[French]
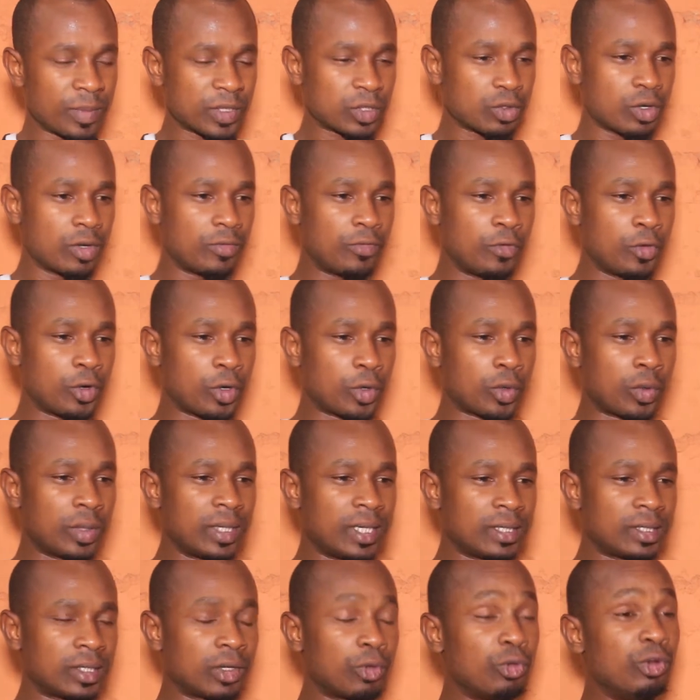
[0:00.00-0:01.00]
Parce qu'il faut
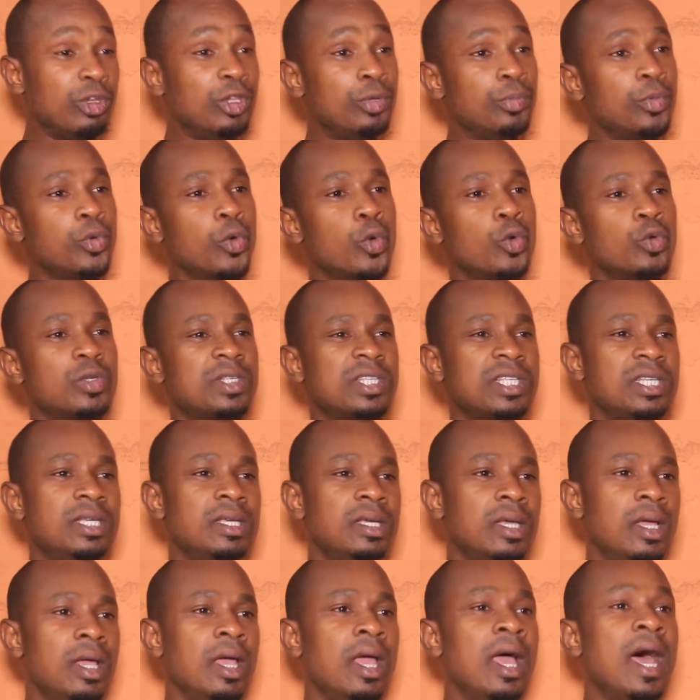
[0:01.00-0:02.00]
reconnaître que l'humour
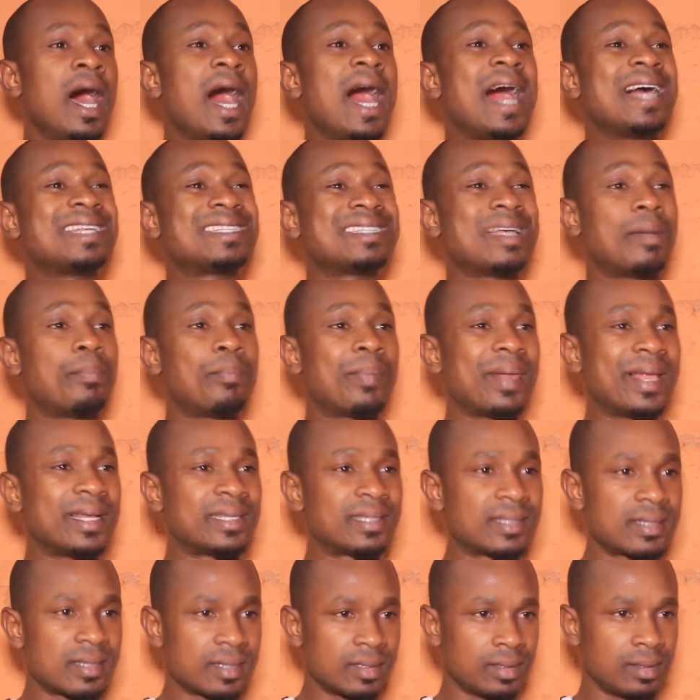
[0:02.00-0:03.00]
aussi a sa
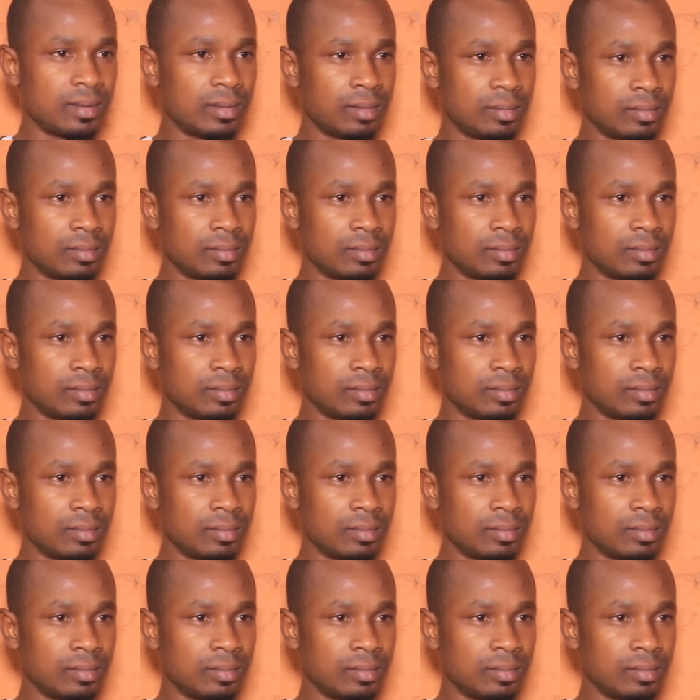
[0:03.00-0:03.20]
place